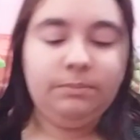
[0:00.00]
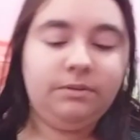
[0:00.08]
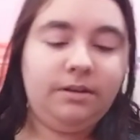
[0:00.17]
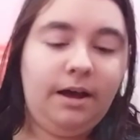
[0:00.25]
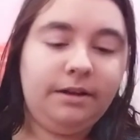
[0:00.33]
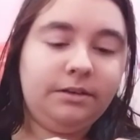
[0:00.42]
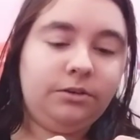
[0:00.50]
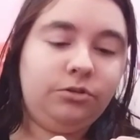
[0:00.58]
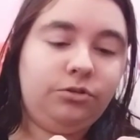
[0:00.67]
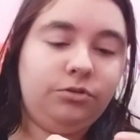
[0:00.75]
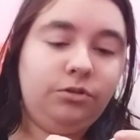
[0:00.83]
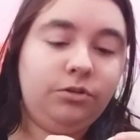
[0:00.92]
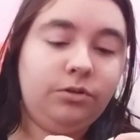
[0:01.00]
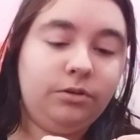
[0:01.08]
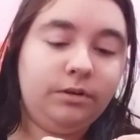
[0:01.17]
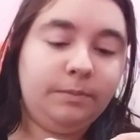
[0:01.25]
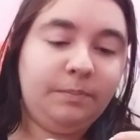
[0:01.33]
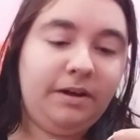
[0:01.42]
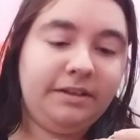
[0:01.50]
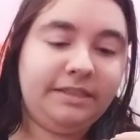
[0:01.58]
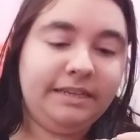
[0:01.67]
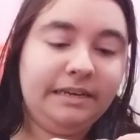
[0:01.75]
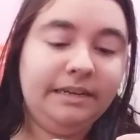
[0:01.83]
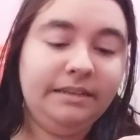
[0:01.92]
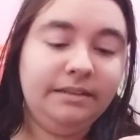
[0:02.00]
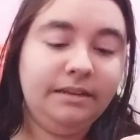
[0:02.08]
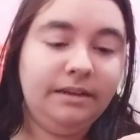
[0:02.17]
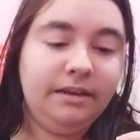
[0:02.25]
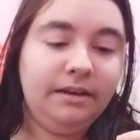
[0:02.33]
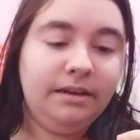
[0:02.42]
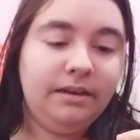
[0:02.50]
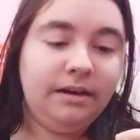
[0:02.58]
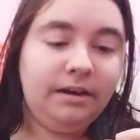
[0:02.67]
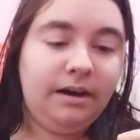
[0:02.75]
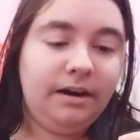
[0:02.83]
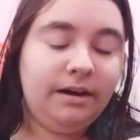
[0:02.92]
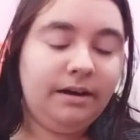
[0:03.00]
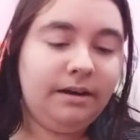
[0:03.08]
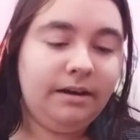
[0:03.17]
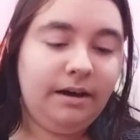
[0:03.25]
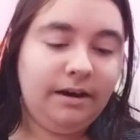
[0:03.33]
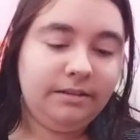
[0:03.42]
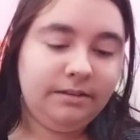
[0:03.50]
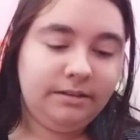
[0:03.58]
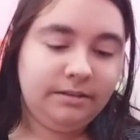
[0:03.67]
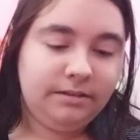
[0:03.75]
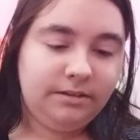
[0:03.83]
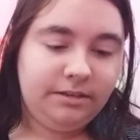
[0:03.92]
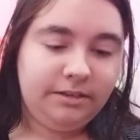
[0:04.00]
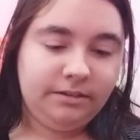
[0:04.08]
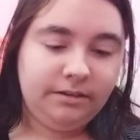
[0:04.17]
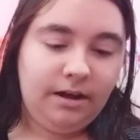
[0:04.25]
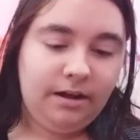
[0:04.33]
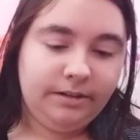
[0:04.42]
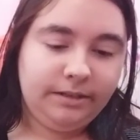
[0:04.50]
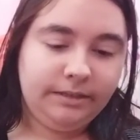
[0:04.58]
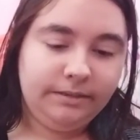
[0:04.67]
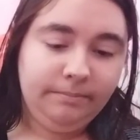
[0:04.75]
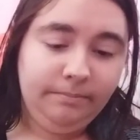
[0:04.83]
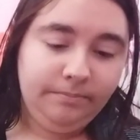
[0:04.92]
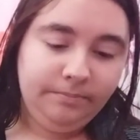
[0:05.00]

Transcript: bir tane küçük e, pastelin e, aydınlatıcısını aldım.